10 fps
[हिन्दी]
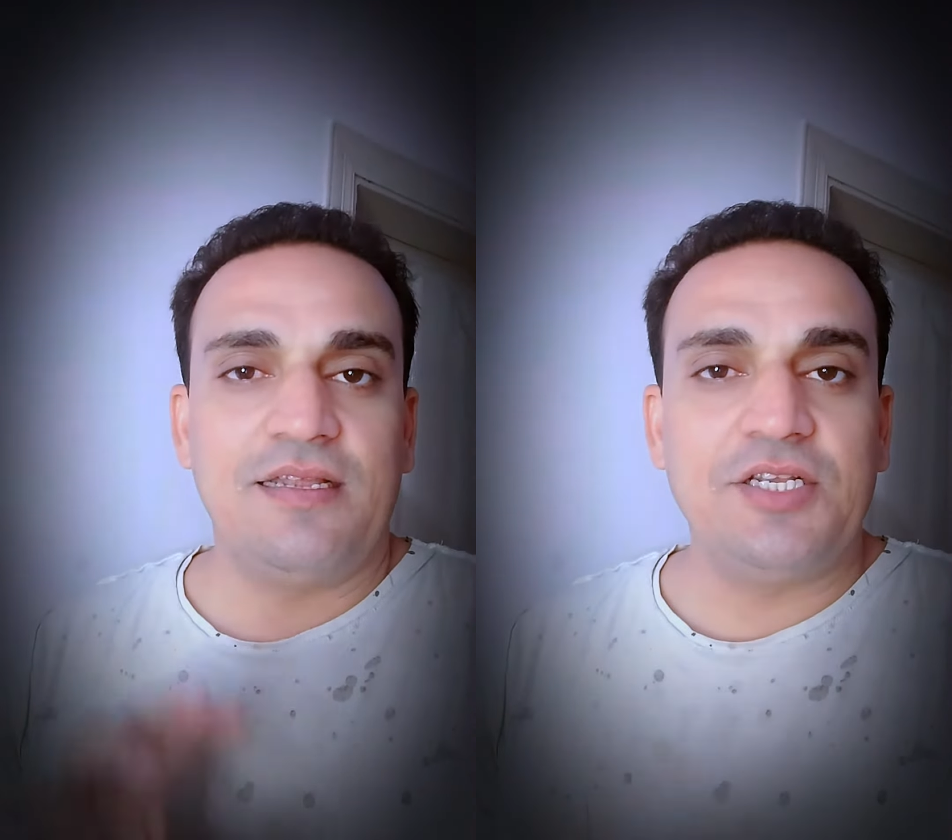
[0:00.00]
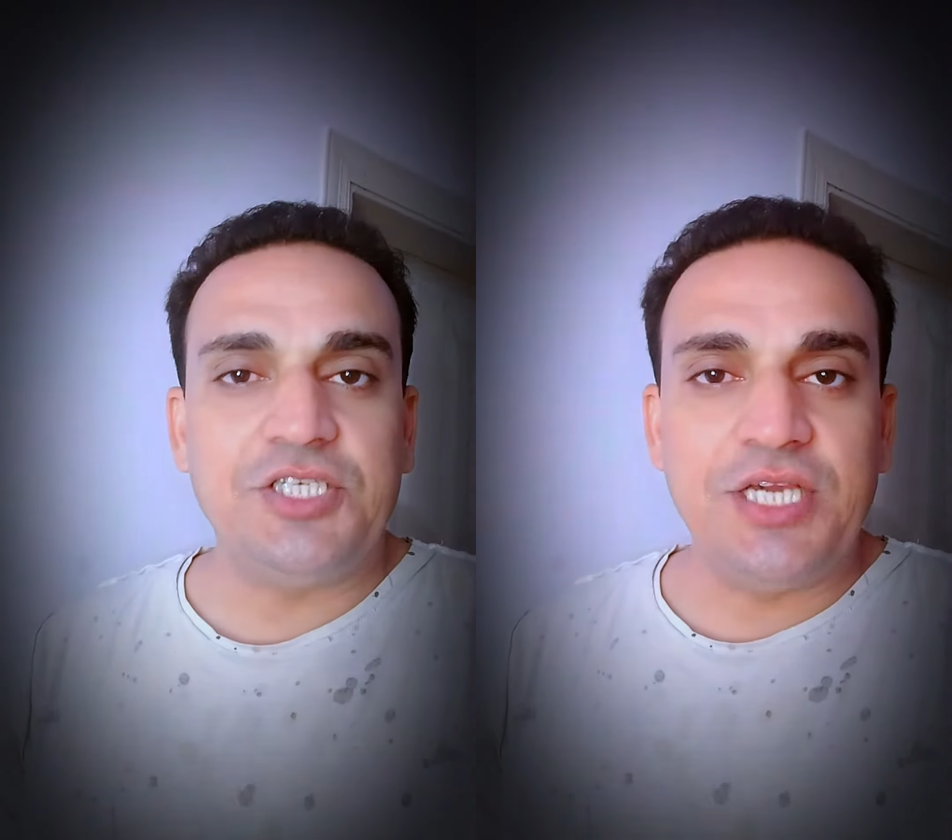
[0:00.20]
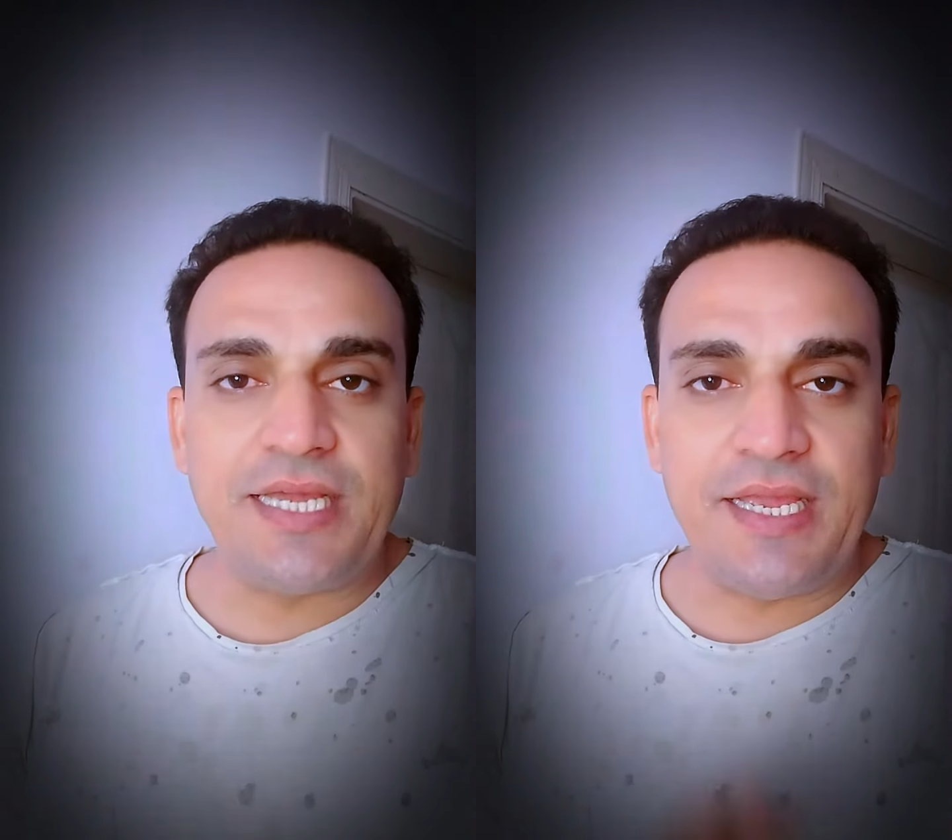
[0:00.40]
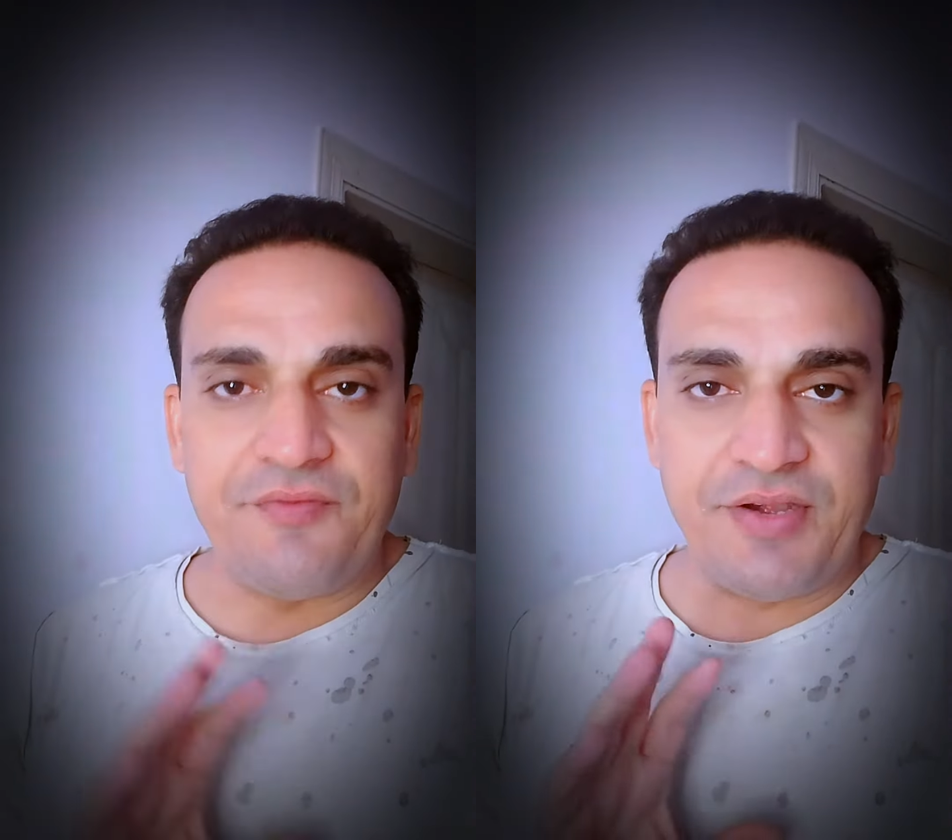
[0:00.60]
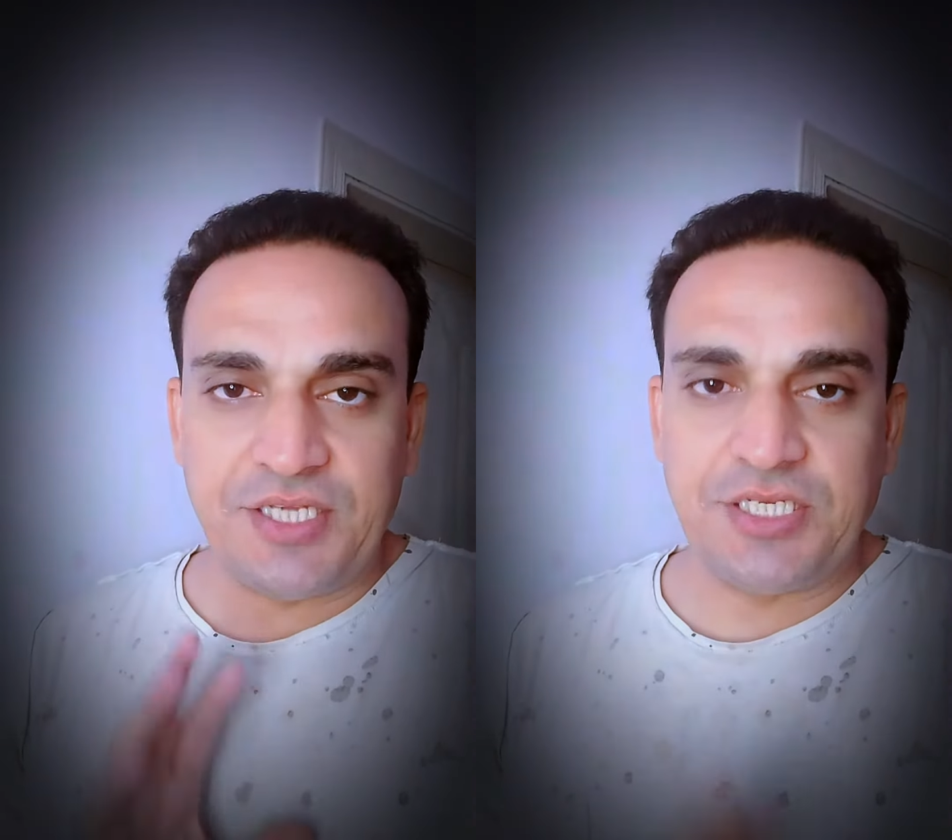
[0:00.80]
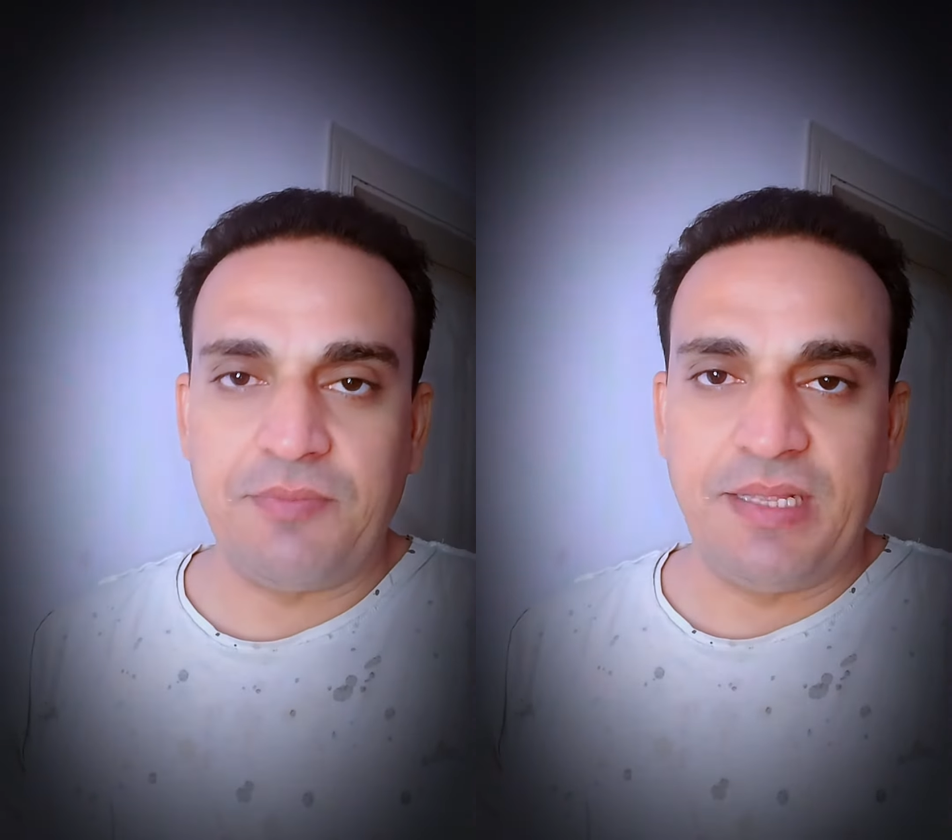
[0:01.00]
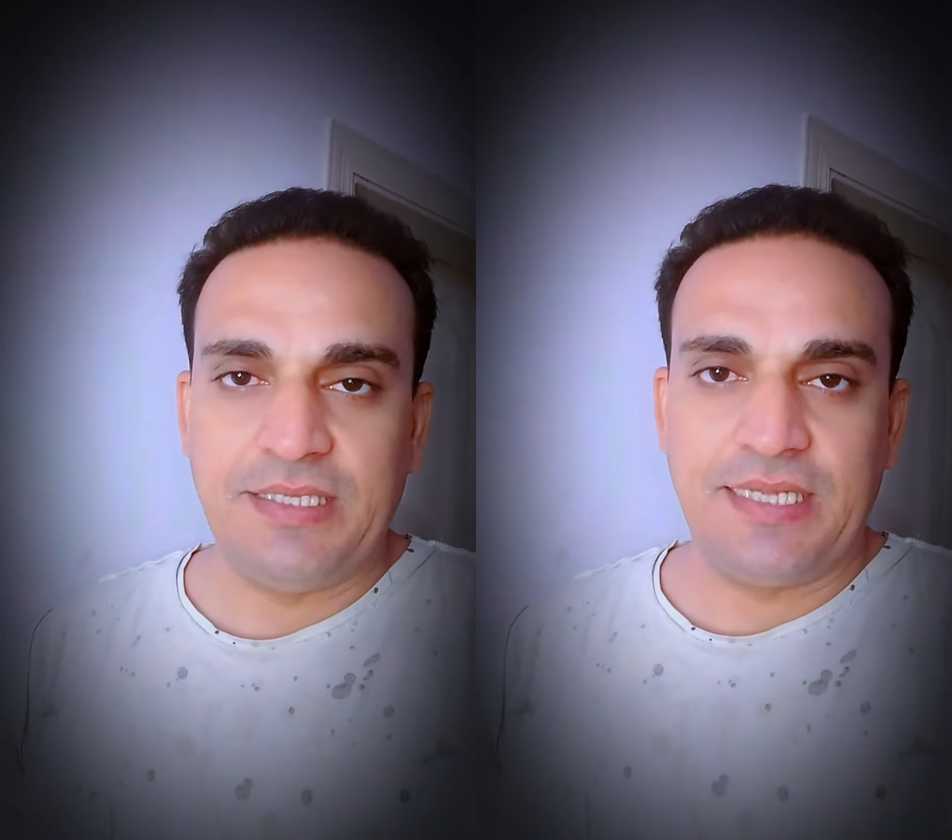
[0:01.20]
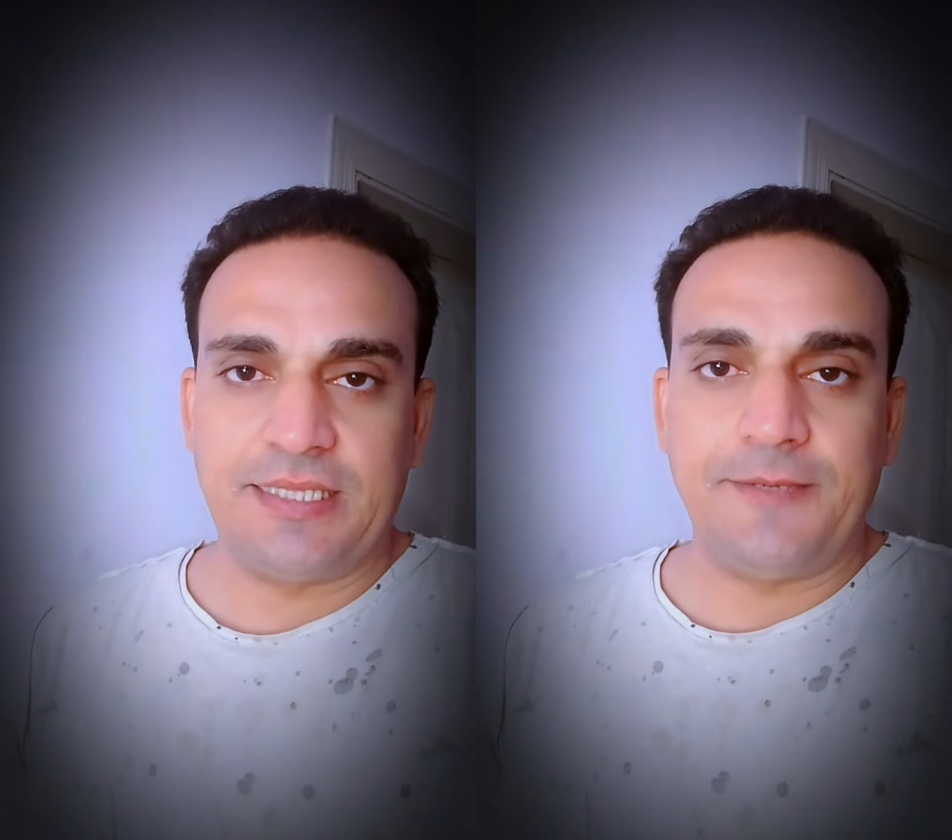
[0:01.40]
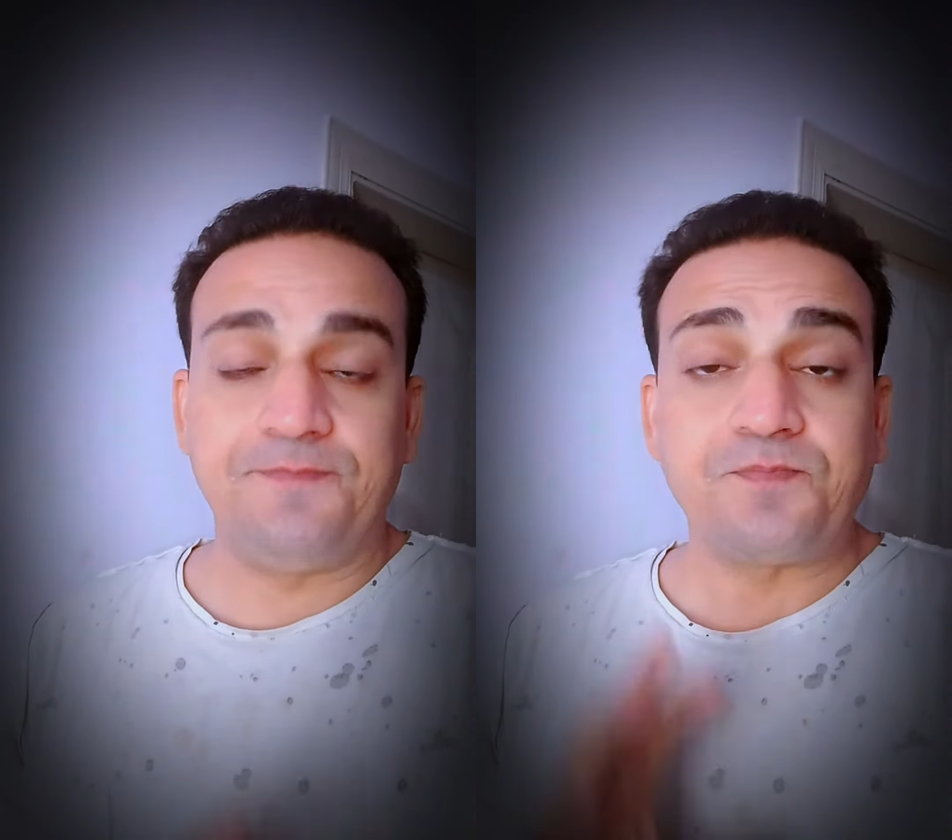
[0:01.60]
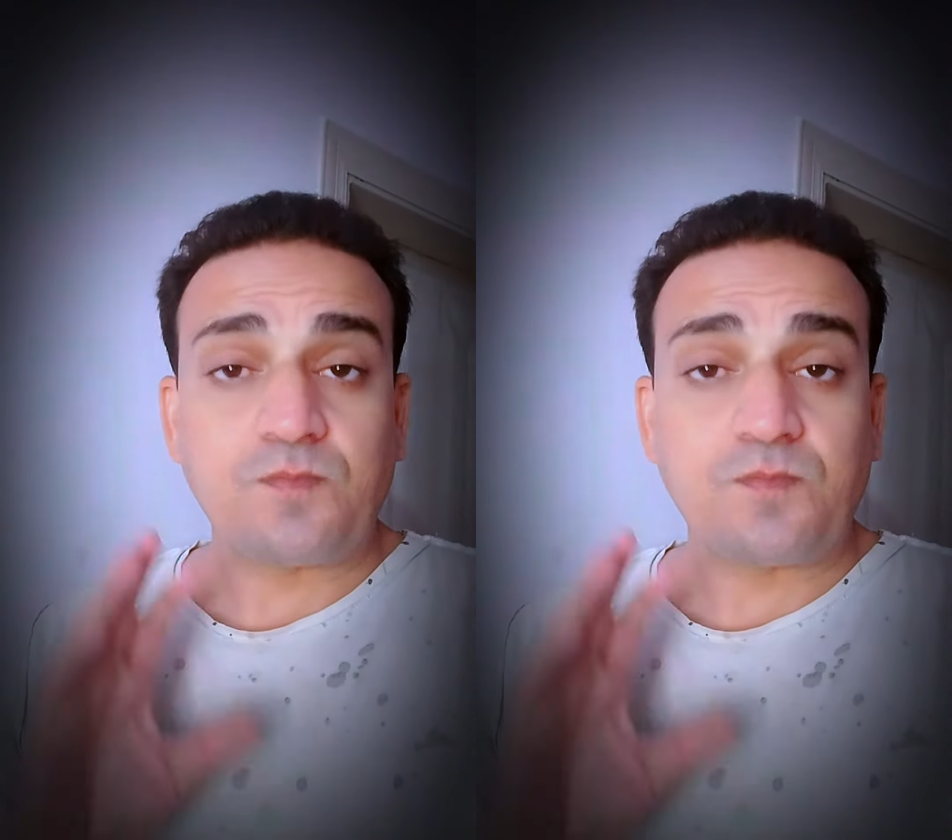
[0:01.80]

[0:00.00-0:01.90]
रशिया का इनविटेशन मिल जाता है